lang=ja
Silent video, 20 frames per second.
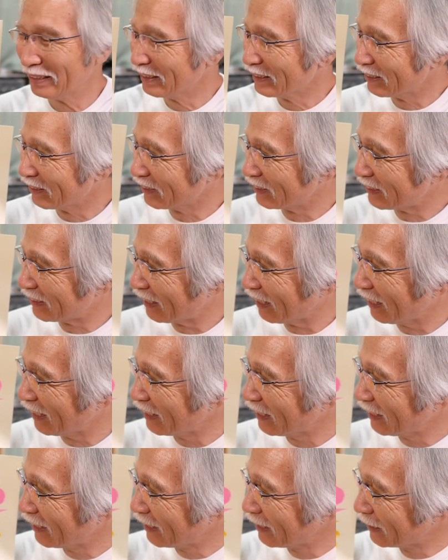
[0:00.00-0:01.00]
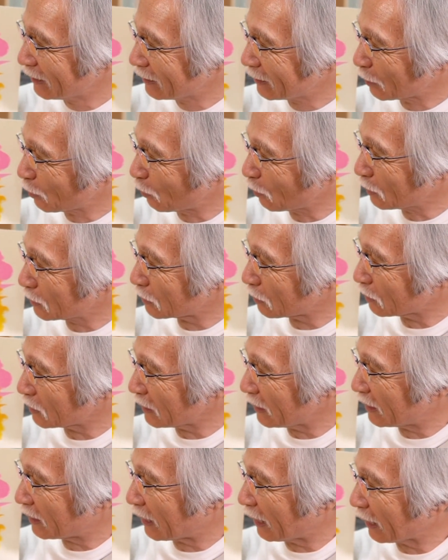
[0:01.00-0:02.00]
そして、こう少
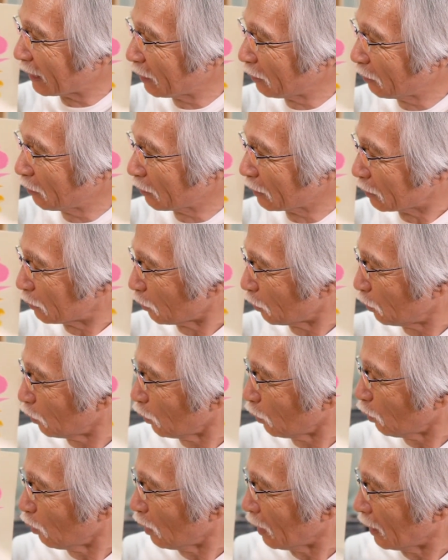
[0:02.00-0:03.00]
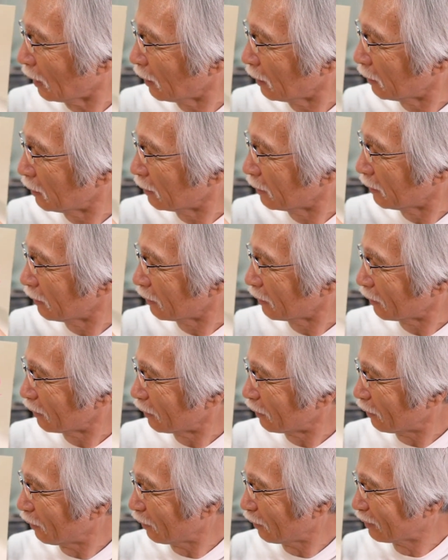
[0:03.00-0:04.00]
し日陰のようなところは、
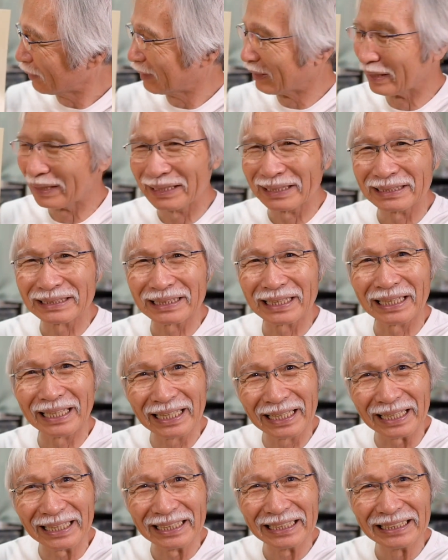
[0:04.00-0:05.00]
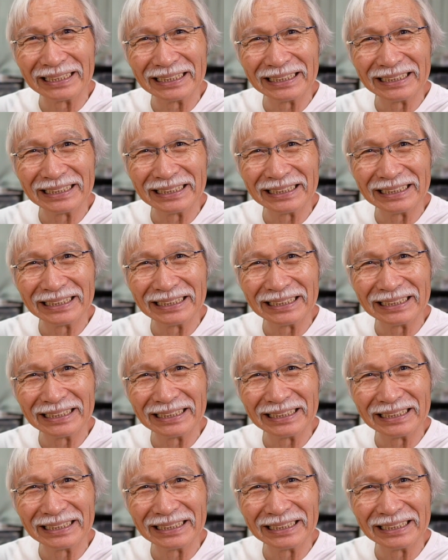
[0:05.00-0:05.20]
こうなんでしたね。